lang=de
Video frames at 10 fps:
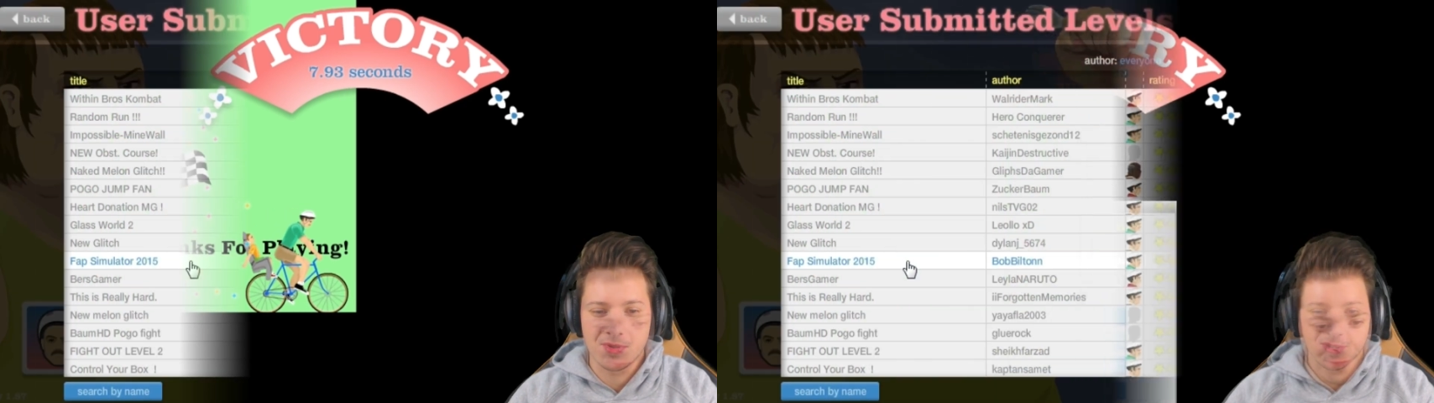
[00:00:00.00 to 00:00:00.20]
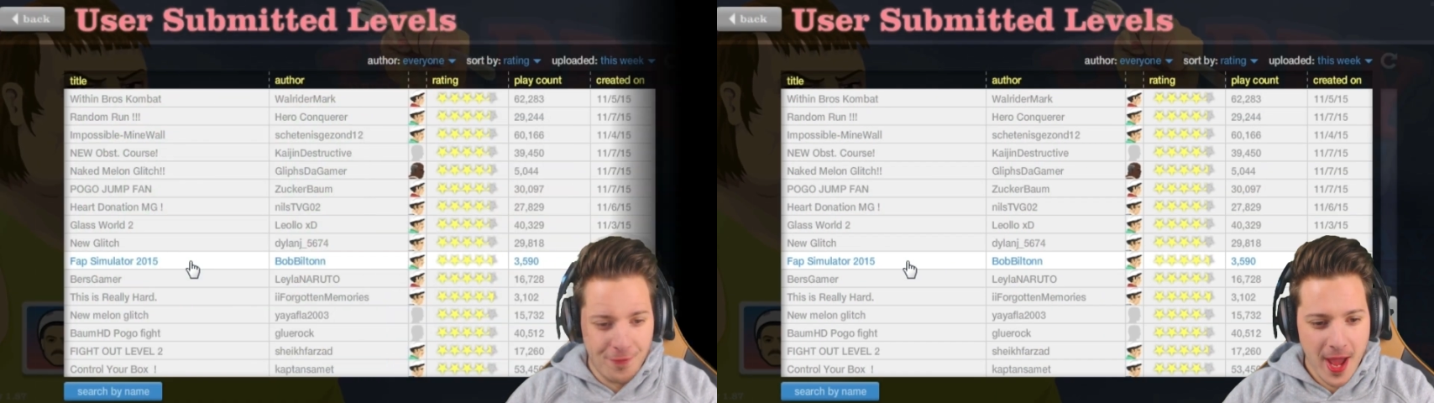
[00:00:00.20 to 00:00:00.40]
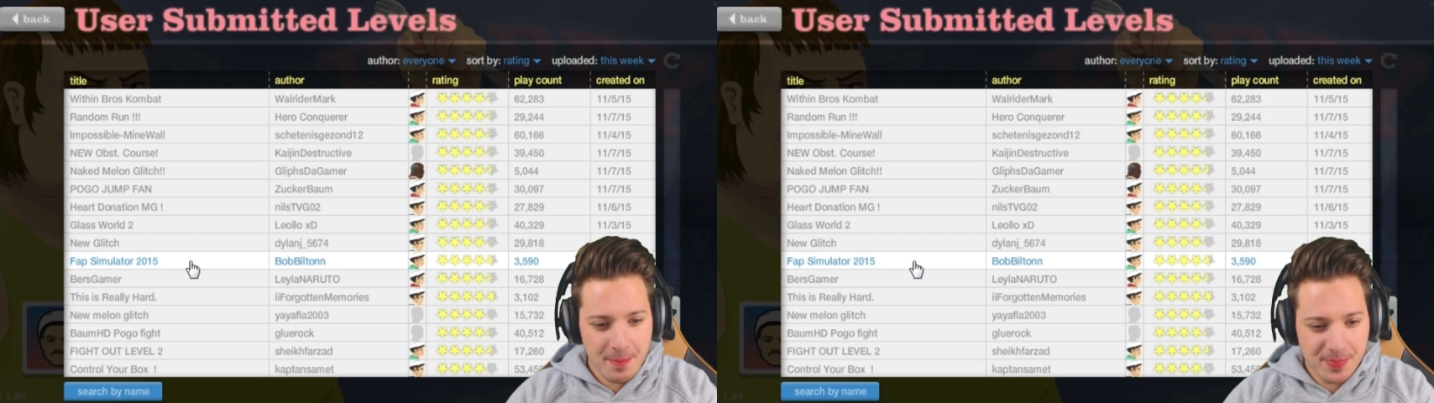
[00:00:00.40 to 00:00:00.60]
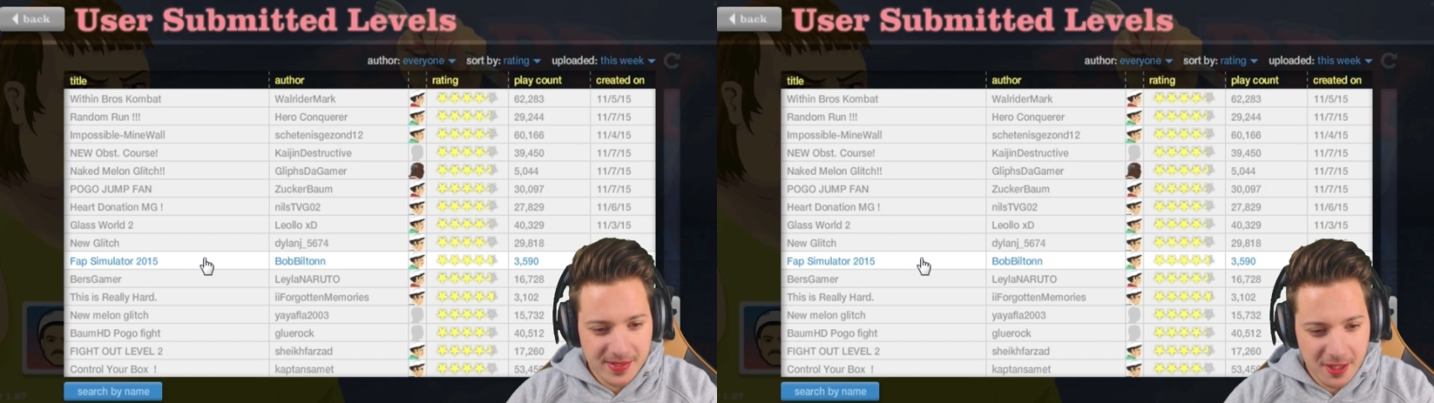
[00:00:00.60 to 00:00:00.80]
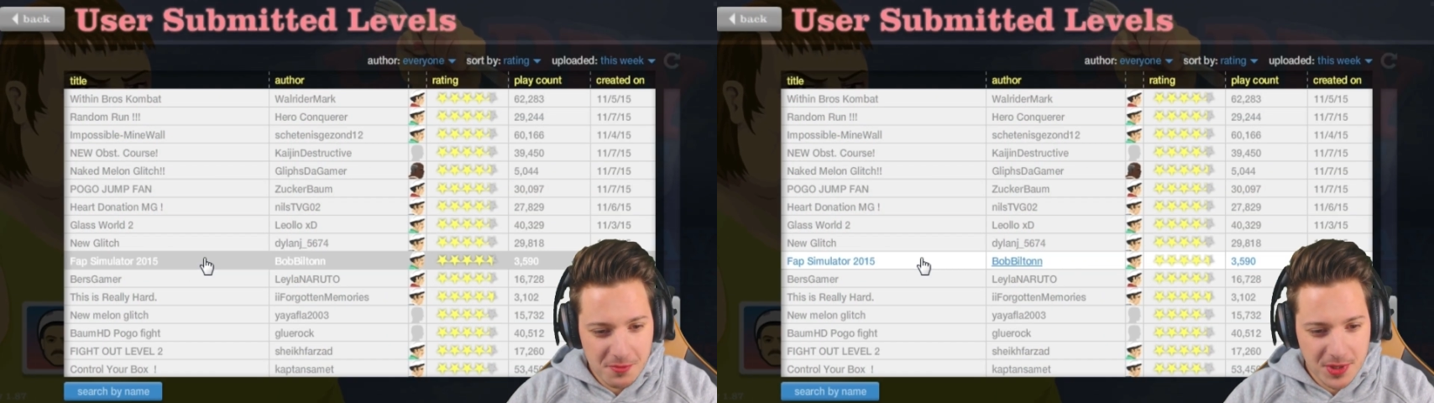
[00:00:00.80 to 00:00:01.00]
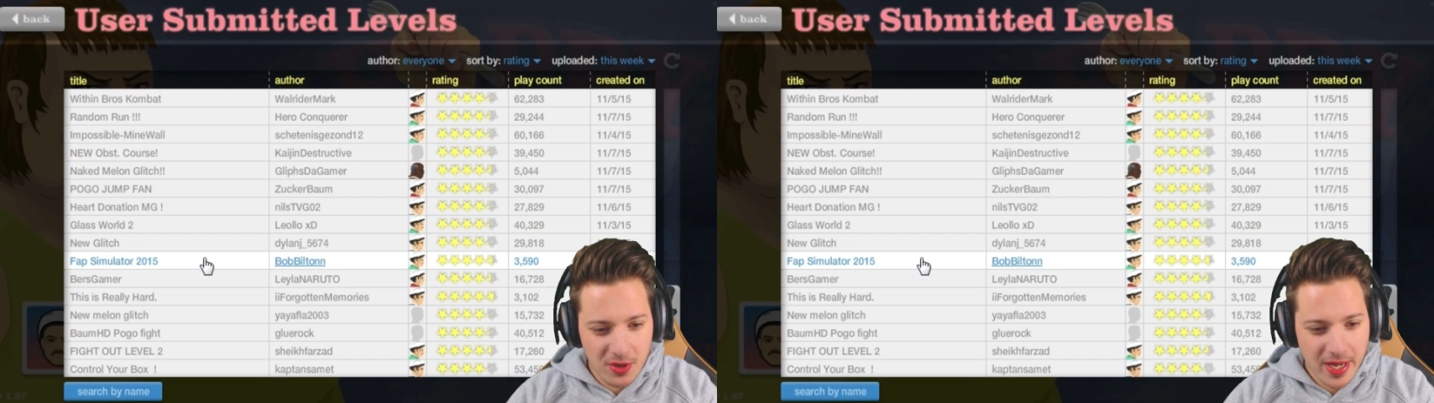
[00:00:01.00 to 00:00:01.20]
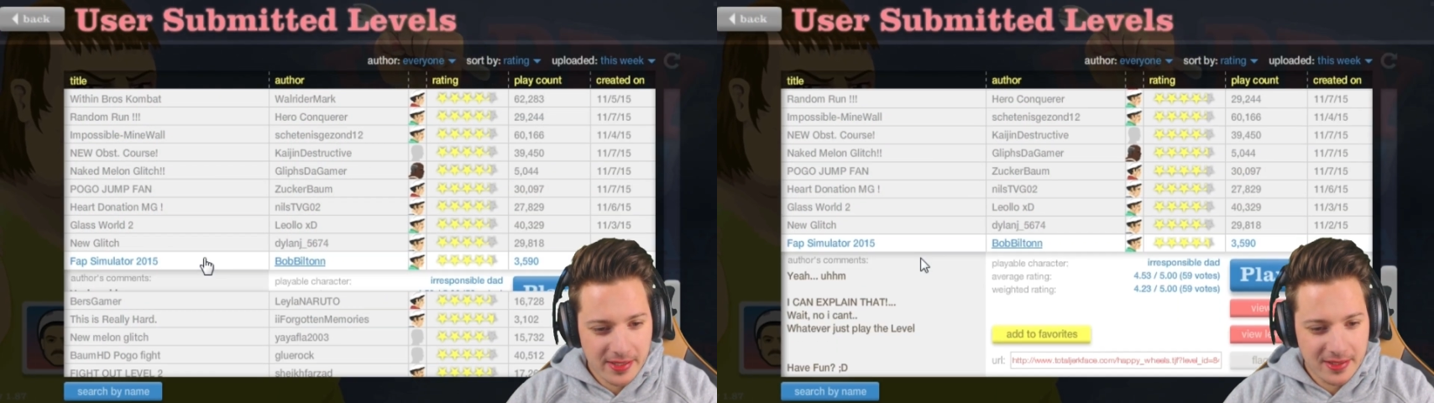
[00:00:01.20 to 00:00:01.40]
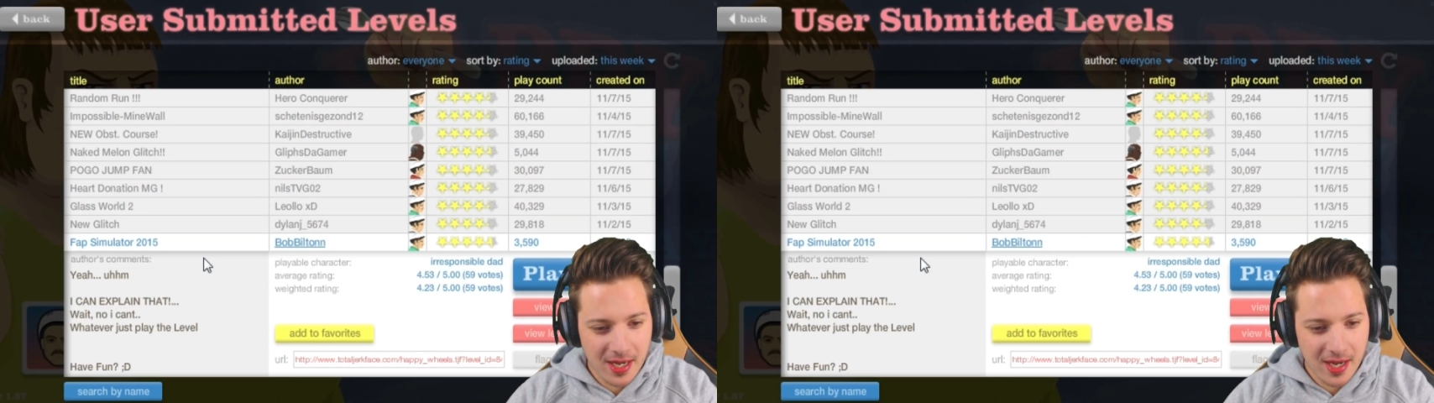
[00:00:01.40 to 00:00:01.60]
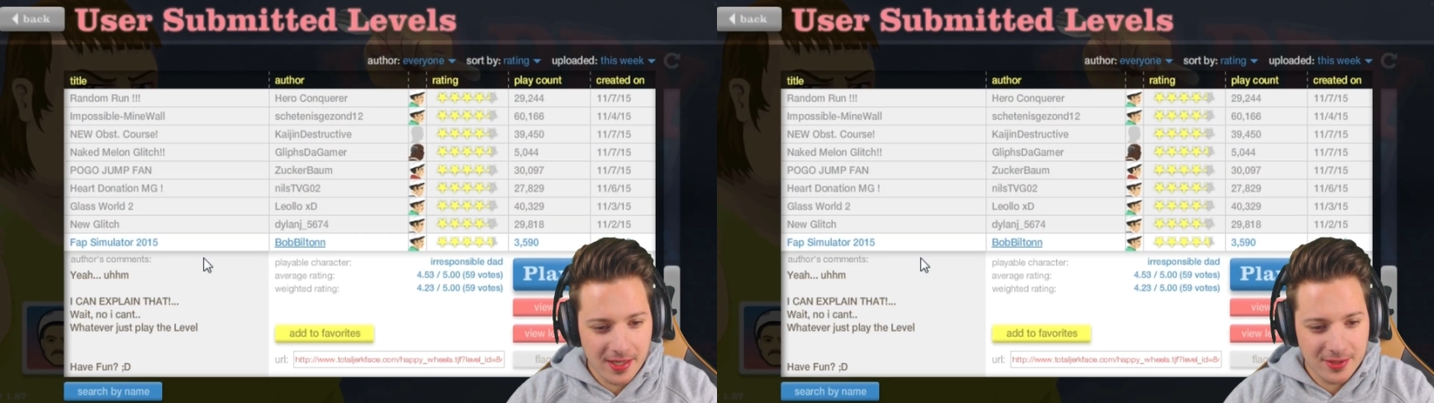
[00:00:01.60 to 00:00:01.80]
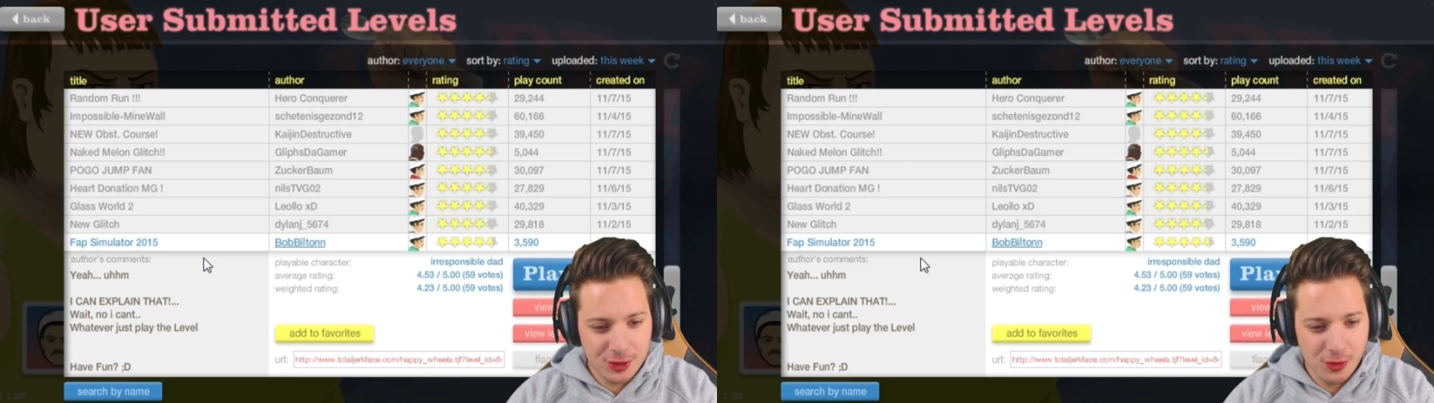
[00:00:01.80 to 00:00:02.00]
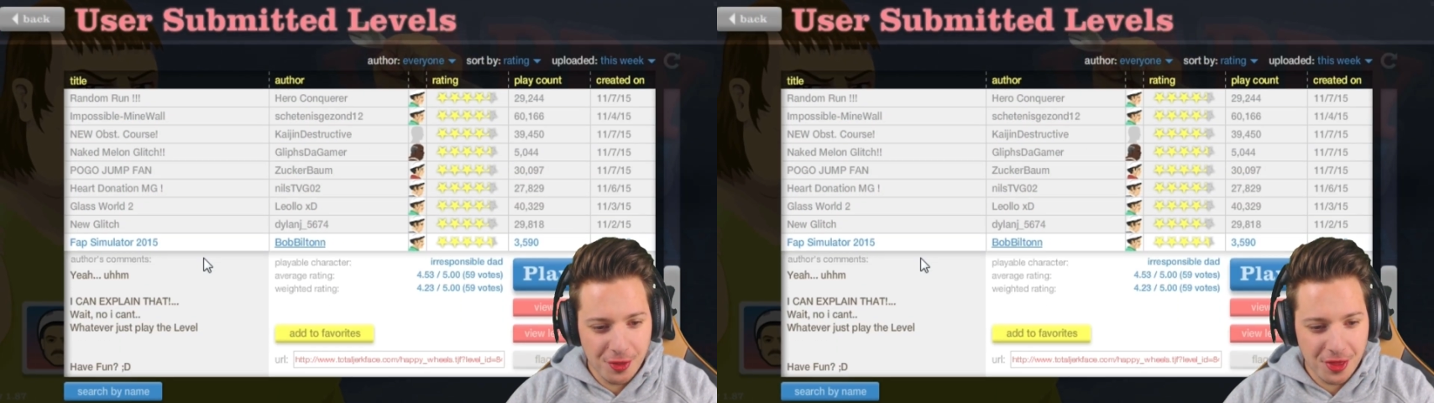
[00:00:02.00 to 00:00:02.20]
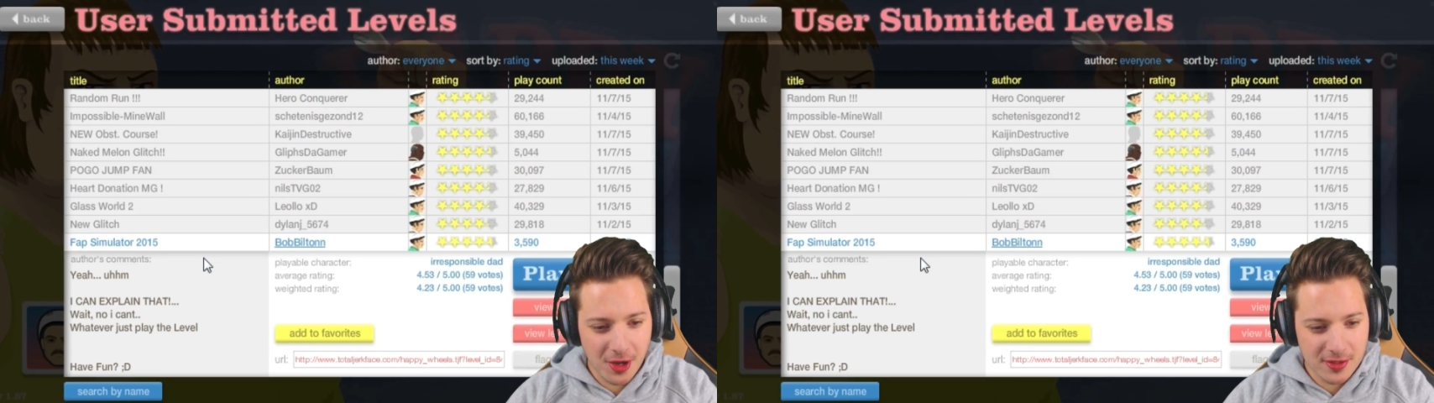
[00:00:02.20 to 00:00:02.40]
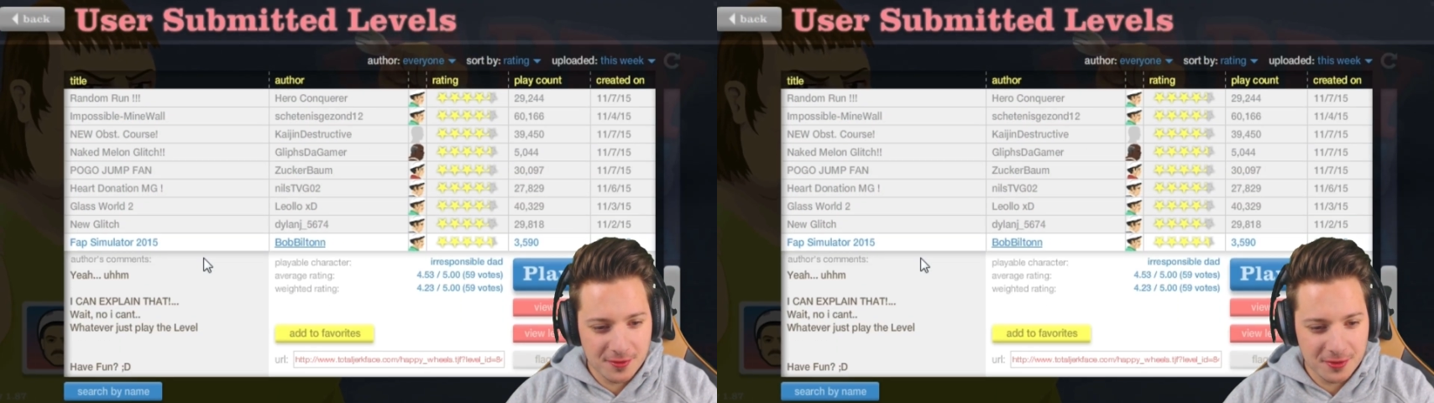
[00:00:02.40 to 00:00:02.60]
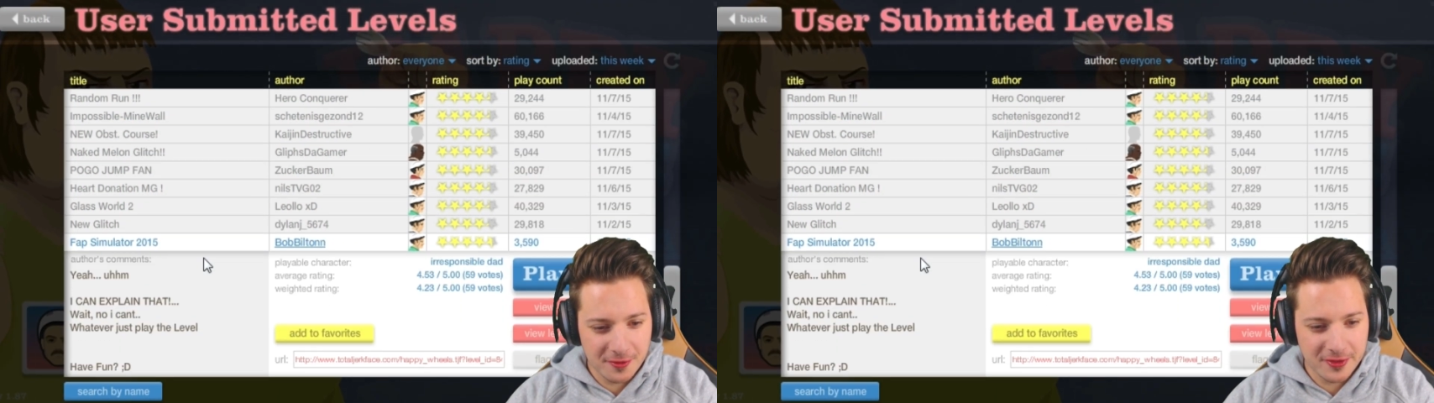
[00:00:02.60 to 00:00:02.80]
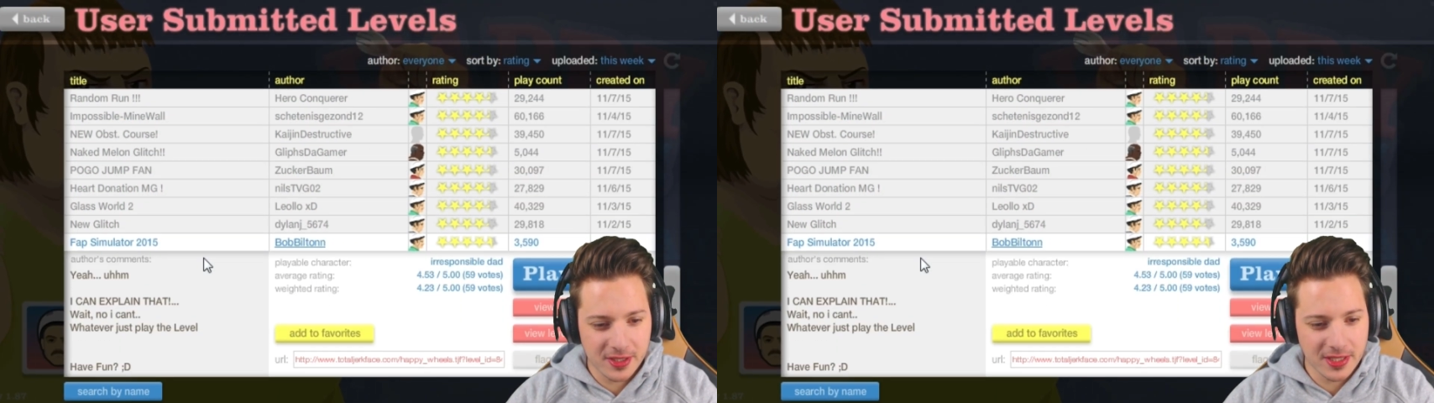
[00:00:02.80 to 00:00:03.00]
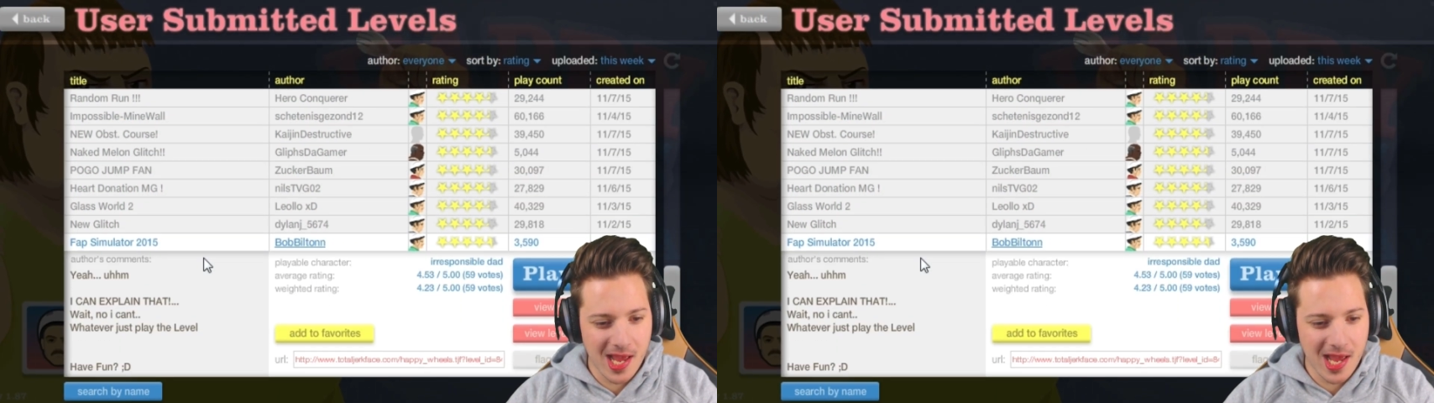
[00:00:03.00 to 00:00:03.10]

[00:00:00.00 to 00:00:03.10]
Fab Simulator 2050.